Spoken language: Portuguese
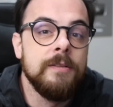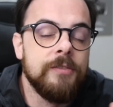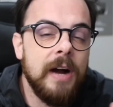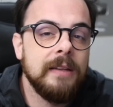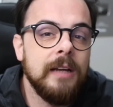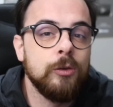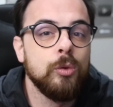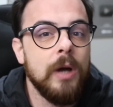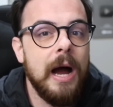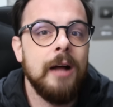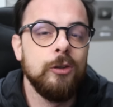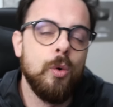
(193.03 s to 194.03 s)
Vai dar tudo
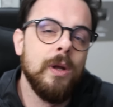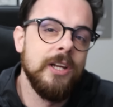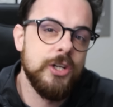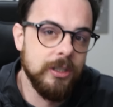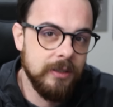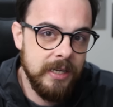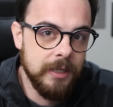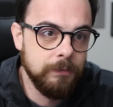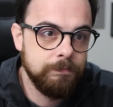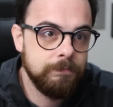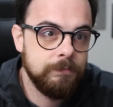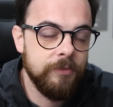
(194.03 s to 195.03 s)
errado com Alexandria?
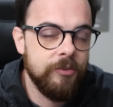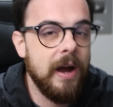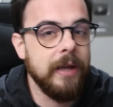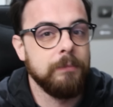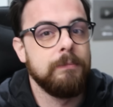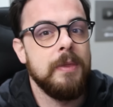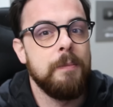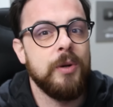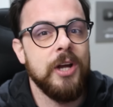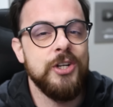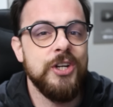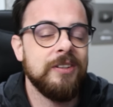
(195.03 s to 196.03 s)
Vai
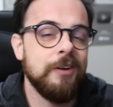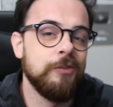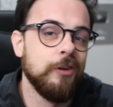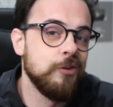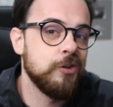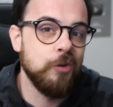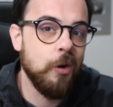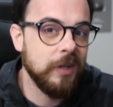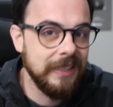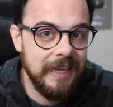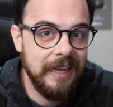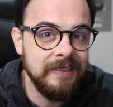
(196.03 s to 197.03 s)
porque a gente está falando de The
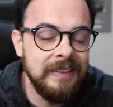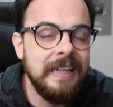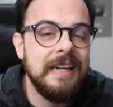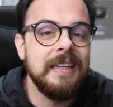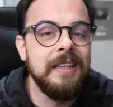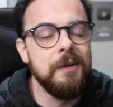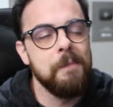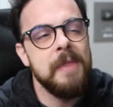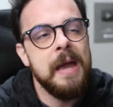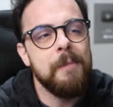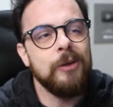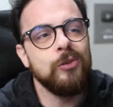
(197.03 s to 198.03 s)
Walking Dead. E,
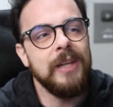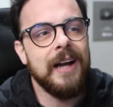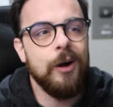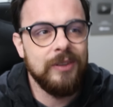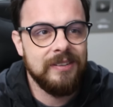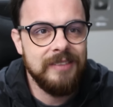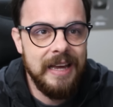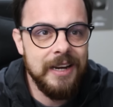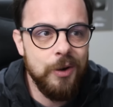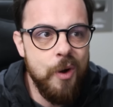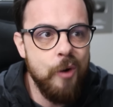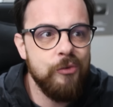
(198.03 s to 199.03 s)
mas o legal da série
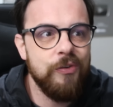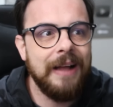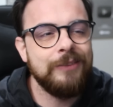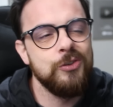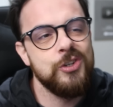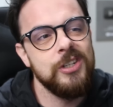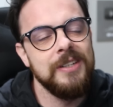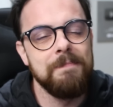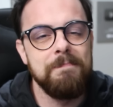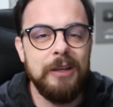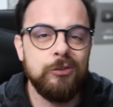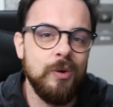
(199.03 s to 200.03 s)
não é o fato de
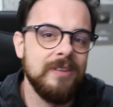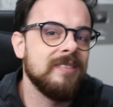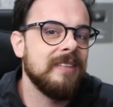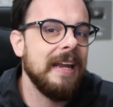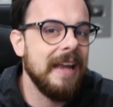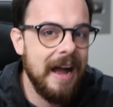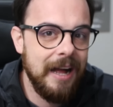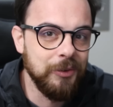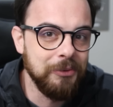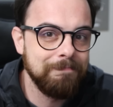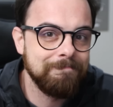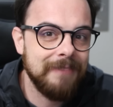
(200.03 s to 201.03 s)
das coisas darem
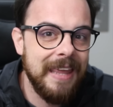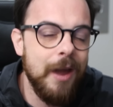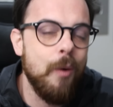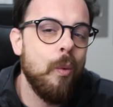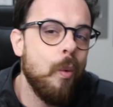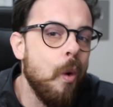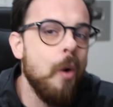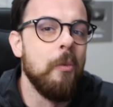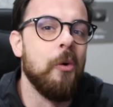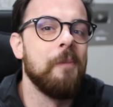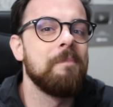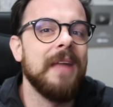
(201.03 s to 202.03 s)
errado, é o
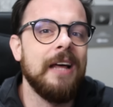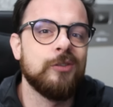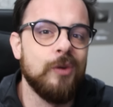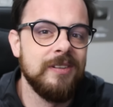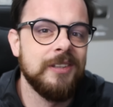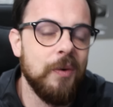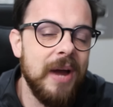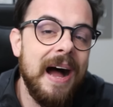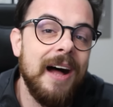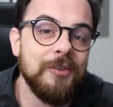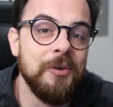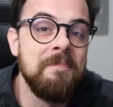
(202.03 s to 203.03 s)
como as coisas dão
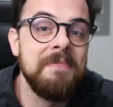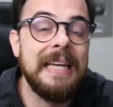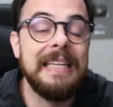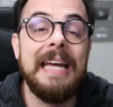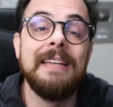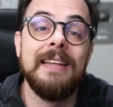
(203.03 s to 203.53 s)
errado que é